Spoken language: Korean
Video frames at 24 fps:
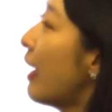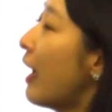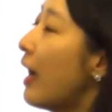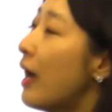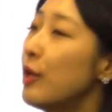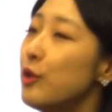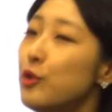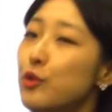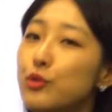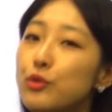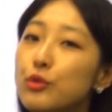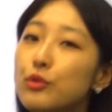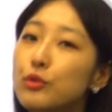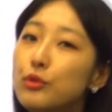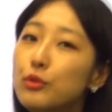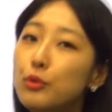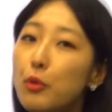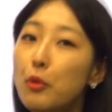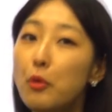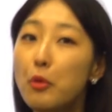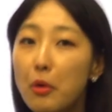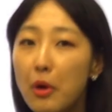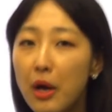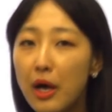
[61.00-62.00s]
아주
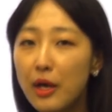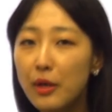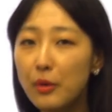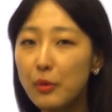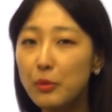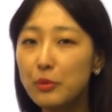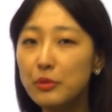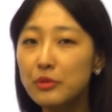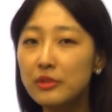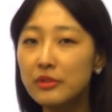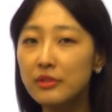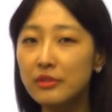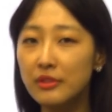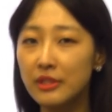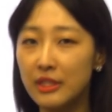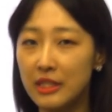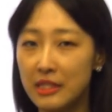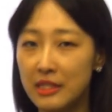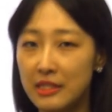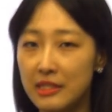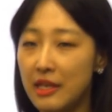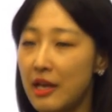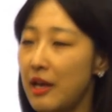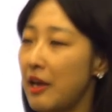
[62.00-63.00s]
호화로운
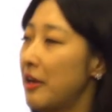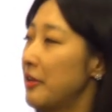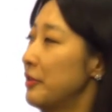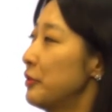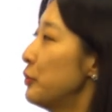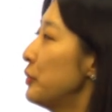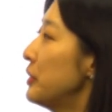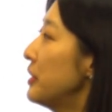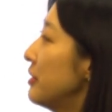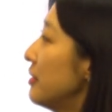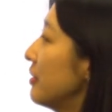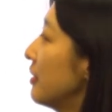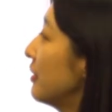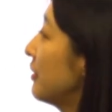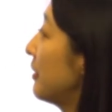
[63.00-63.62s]
기차 스위트가